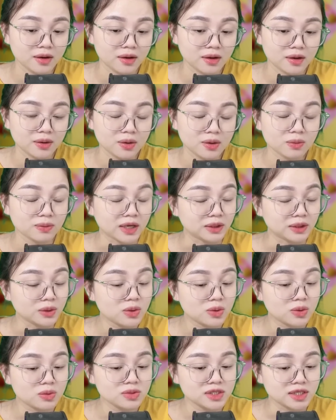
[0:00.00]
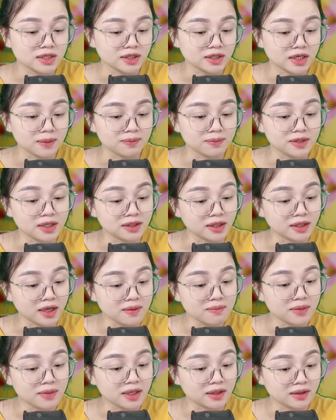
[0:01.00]
Lúc này tôi cũng chỉ kịp nhìn thấy
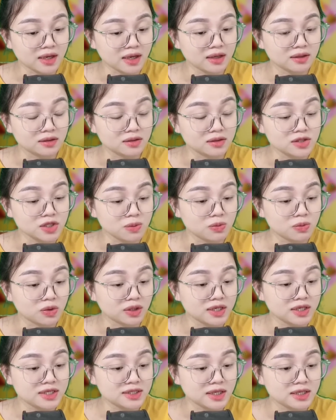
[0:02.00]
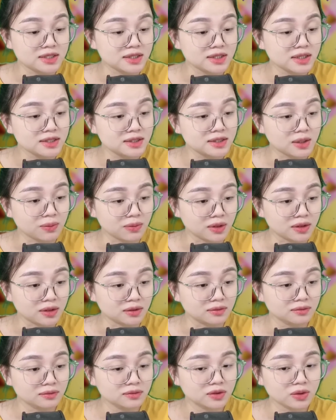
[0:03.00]
mình đang đứng trong một cái sân rất rộng
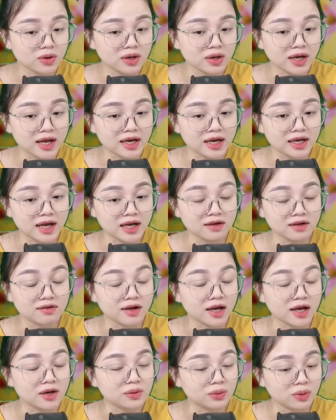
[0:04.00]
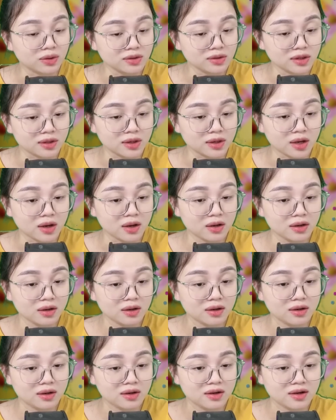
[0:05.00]
lớn, có kha khá người ăn uống ở đó.
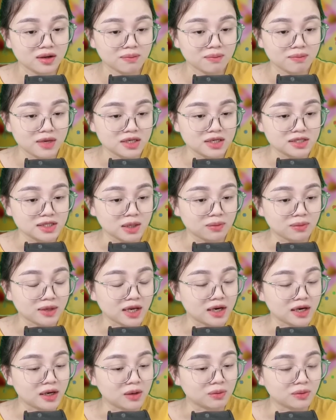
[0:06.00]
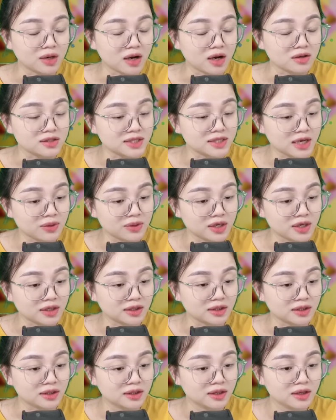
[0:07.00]
Bên trong đèn lồng đỏ treo
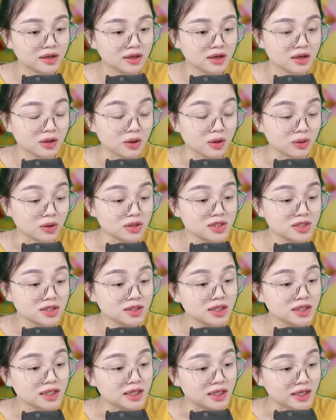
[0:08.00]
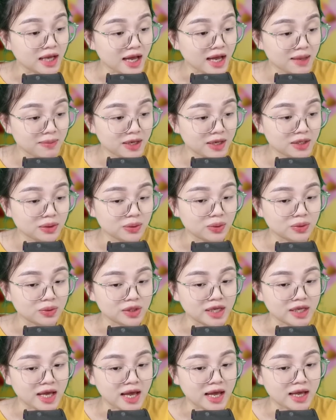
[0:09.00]
đầy, còn có chữ hỉ hai bên cột
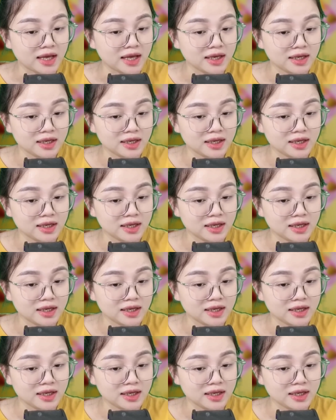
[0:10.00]
nhà.